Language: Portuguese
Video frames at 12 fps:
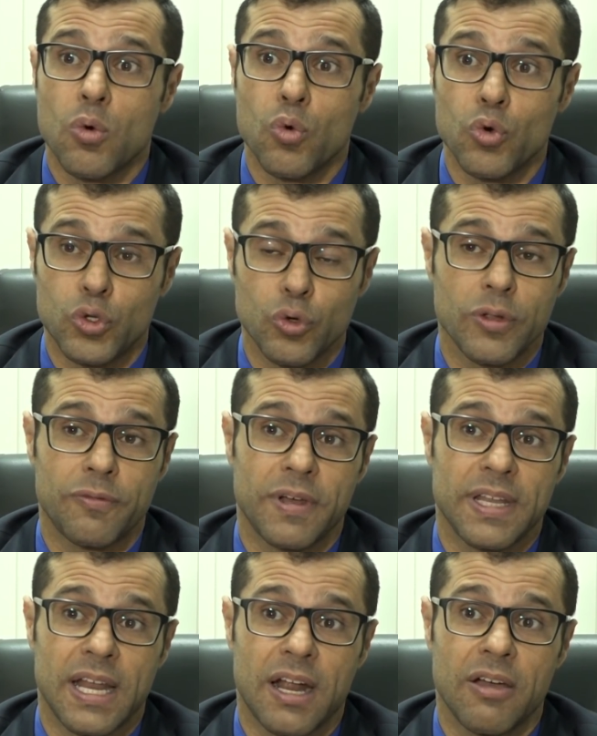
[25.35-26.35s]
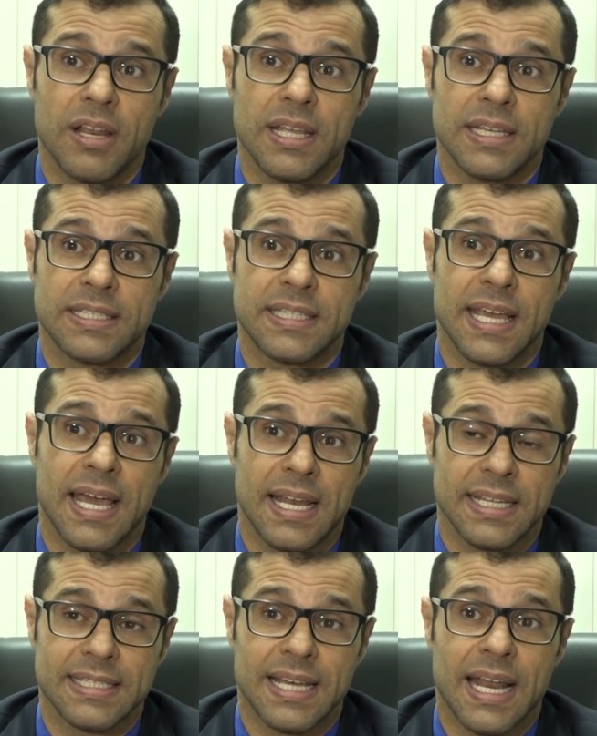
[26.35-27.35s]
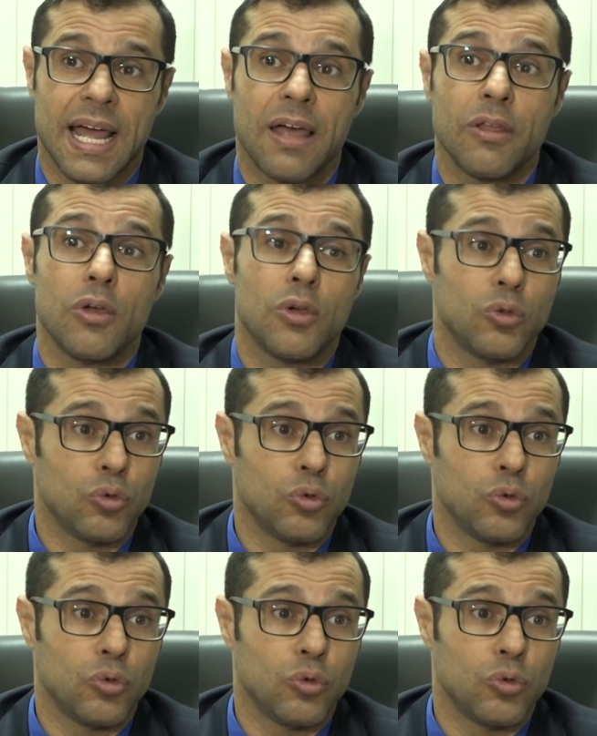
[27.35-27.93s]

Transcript: o júri federal ele se realizará